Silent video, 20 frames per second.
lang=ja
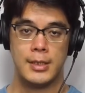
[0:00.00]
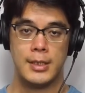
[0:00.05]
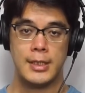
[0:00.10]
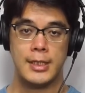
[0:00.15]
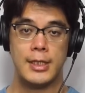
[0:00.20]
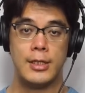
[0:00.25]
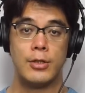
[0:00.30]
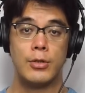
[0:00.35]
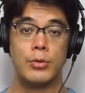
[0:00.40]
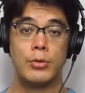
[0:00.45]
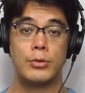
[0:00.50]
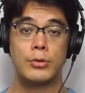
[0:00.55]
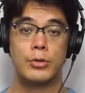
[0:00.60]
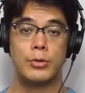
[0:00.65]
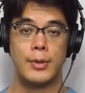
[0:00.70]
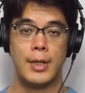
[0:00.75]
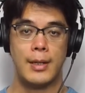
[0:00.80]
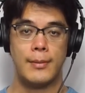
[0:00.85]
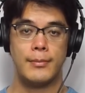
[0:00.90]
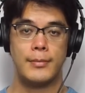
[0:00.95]
批評と
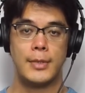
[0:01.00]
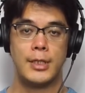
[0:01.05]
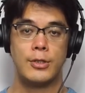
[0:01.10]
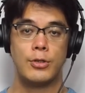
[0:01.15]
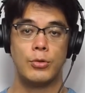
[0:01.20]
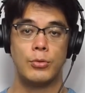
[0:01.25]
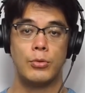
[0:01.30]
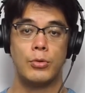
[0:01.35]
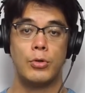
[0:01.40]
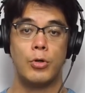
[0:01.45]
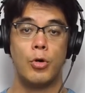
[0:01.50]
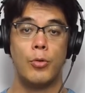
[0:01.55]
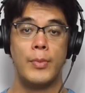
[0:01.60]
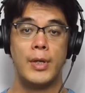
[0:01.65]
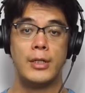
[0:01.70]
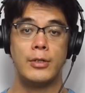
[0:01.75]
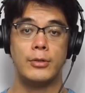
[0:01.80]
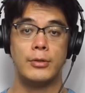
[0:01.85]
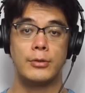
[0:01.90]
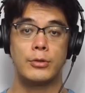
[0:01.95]
は人を褒
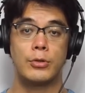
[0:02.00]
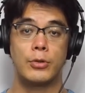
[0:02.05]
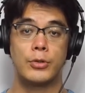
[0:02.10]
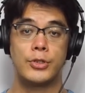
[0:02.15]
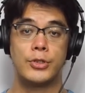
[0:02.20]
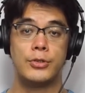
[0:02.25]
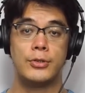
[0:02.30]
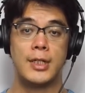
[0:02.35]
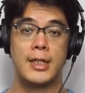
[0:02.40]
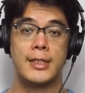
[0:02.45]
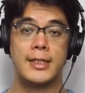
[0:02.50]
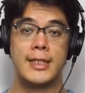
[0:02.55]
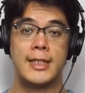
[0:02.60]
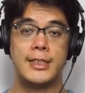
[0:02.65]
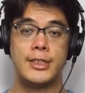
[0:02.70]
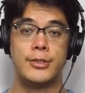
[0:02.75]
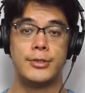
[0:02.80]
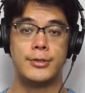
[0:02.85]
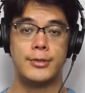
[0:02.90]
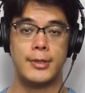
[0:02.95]
める特殊な技
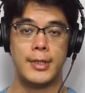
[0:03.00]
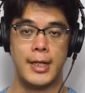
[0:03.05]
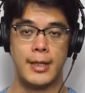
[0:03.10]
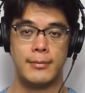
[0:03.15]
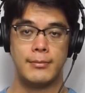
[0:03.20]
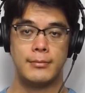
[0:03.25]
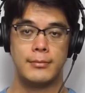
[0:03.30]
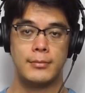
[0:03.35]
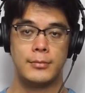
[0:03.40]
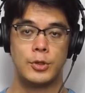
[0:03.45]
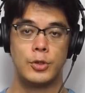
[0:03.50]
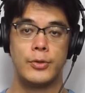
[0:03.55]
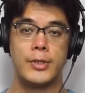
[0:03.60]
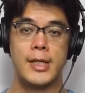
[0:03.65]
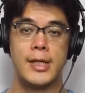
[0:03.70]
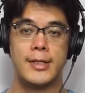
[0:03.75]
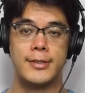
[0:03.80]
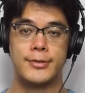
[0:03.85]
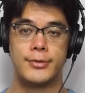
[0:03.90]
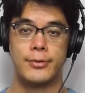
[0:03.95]
術だと
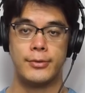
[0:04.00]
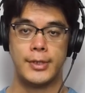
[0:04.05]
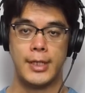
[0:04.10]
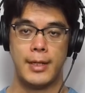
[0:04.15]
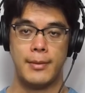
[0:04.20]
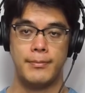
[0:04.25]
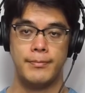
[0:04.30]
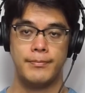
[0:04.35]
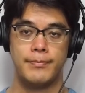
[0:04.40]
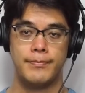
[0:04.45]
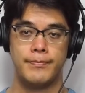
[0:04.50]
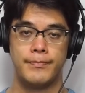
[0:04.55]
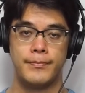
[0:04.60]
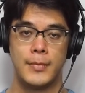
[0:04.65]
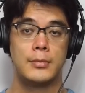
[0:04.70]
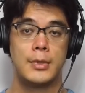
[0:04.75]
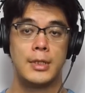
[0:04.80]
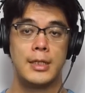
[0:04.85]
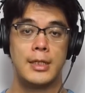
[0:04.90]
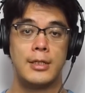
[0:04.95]
言えそうだ。
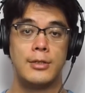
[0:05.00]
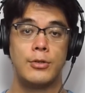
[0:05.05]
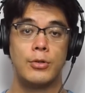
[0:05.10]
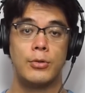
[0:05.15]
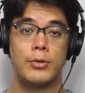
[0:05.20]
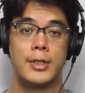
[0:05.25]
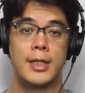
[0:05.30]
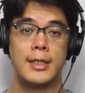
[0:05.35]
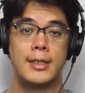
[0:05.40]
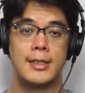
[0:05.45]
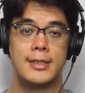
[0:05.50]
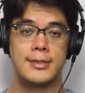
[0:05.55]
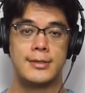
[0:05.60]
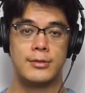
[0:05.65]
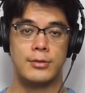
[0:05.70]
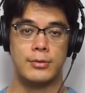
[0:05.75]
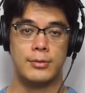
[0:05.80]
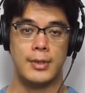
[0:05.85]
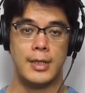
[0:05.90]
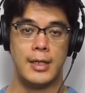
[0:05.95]
人をけなす
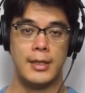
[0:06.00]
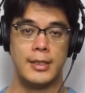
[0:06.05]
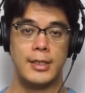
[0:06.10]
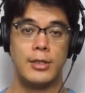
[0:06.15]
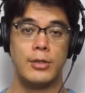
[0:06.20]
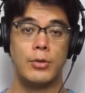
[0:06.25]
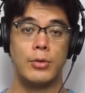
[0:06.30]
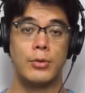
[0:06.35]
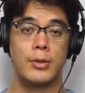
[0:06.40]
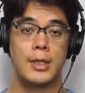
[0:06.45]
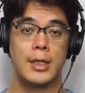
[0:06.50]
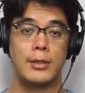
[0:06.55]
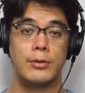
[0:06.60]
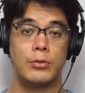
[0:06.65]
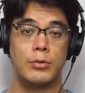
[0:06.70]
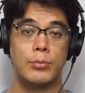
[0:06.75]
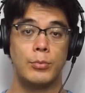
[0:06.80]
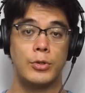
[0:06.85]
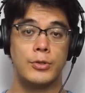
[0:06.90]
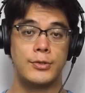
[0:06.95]
のは批評家の
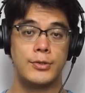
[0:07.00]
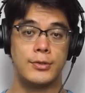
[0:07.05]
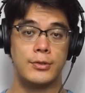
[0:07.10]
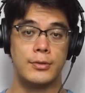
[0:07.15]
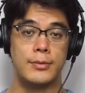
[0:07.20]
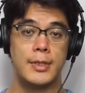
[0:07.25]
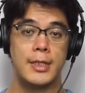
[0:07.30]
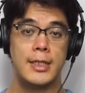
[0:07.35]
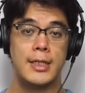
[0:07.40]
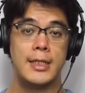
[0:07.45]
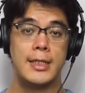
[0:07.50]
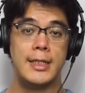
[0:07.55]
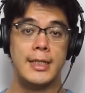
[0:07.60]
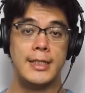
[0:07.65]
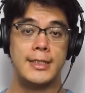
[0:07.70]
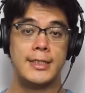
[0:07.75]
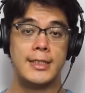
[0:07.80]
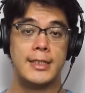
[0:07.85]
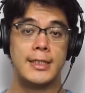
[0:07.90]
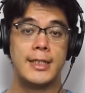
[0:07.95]
持つ
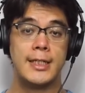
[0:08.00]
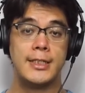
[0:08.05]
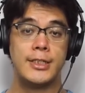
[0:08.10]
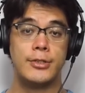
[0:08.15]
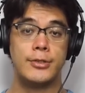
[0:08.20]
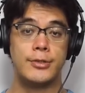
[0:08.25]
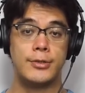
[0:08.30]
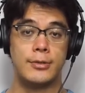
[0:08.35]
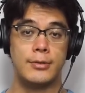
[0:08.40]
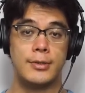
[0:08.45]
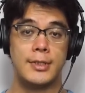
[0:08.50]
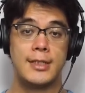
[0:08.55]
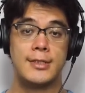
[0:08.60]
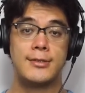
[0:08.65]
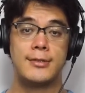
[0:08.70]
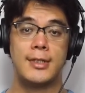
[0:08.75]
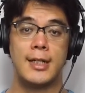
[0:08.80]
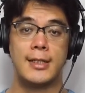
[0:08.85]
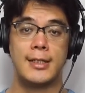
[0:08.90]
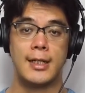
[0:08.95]
一技術で
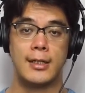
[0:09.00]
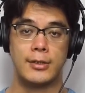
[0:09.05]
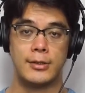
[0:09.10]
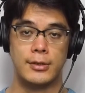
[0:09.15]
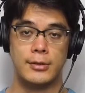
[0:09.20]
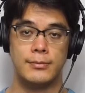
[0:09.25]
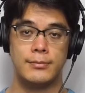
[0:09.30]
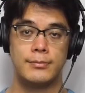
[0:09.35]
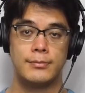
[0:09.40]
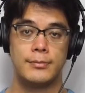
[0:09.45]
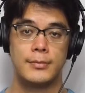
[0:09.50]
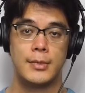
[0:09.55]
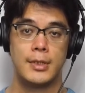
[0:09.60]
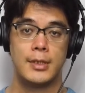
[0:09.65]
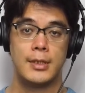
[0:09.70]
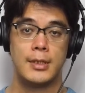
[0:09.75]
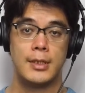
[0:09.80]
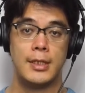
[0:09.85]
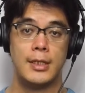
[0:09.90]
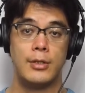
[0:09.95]
すらなく、
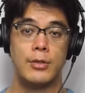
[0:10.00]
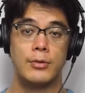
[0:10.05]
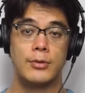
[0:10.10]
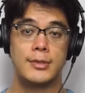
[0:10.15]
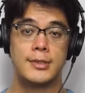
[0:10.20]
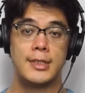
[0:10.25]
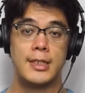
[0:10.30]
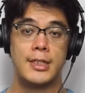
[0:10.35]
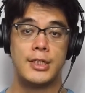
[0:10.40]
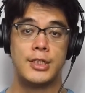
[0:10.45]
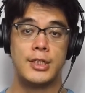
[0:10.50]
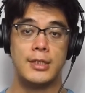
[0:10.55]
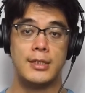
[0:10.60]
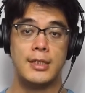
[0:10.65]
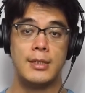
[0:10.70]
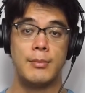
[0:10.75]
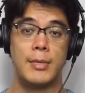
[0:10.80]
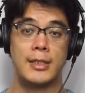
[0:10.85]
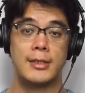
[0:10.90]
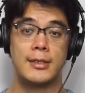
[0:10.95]
批評精神に
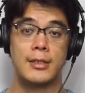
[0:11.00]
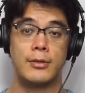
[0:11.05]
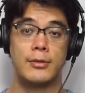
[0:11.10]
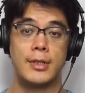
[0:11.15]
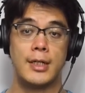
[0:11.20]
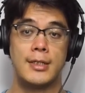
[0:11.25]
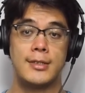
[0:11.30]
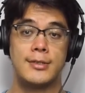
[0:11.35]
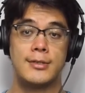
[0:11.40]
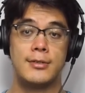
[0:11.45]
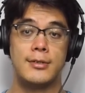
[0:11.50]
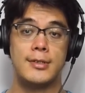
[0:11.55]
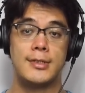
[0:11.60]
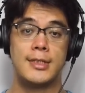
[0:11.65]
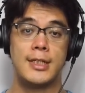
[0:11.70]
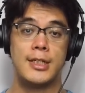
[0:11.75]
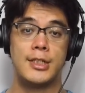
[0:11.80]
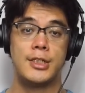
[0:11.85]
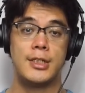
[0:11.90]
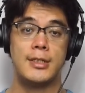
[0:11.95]
全く反する
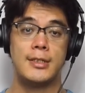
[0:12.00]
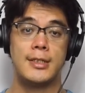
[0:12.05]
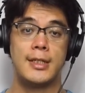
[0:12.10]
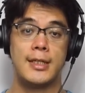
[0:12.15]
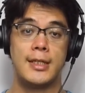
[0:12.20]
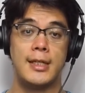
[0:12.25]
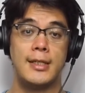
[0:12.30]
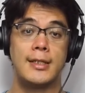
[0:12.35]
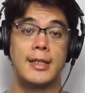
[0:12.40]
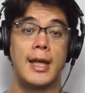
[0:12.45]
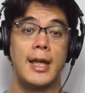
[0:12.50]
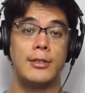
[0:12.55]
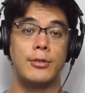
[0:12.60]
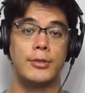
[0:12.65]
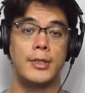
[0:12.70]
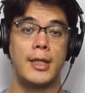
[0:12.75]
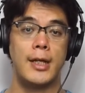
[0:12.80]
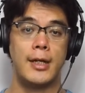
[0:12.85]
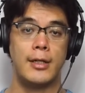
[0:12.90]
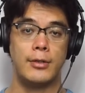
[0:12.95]
精神的態度
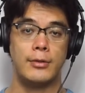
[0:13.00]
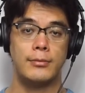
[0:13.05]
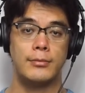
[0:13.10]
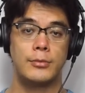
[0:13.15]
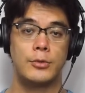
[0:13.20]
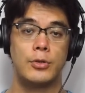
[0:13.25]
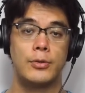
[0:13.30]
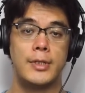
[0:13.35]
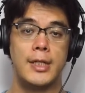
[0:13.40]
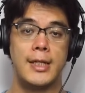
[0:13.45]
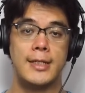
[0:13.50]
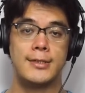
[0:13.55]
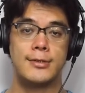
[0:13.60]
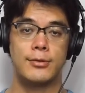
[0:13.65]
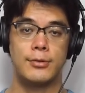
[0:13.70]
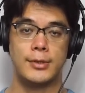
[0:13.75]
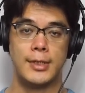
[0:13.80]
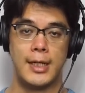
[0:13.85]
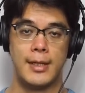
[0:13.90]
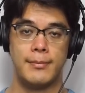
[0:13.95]
であると言え
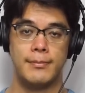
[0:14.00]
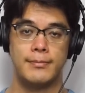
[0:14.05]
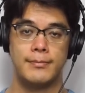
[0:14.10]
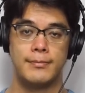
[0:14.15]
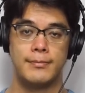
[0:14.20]
そうだ。